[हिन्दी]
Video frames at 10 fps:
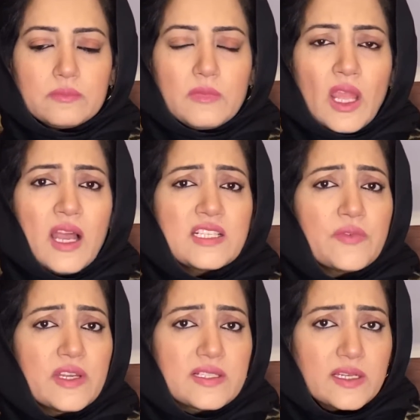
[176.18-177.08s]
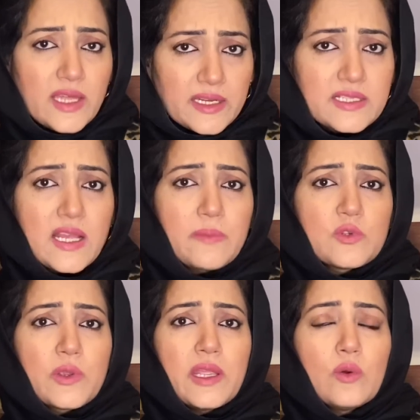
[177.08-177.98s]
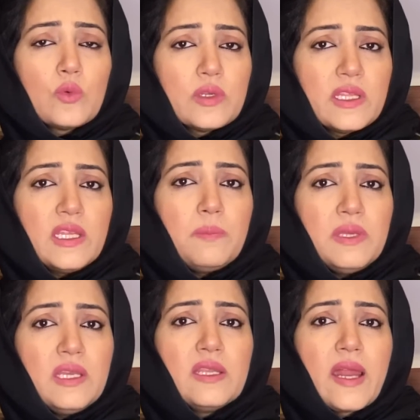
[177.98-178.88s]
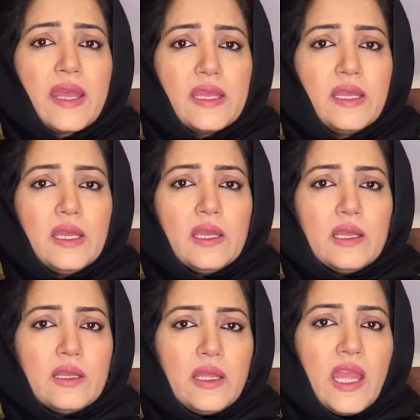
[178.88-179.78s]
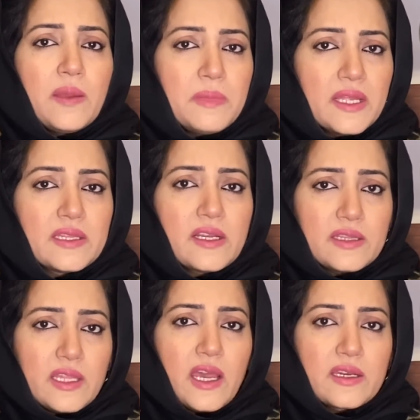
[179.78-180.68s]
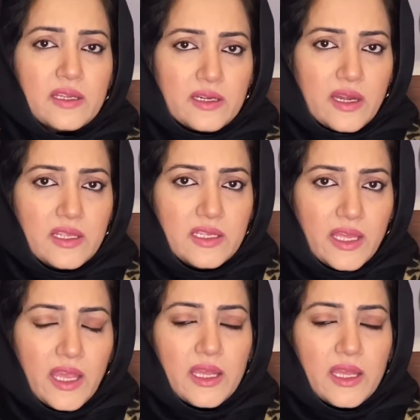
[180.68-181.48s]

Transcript: आसिफ अली जरदारी साहब जो हैं उनकी भी राय अहमियत इख्तियार कर रही है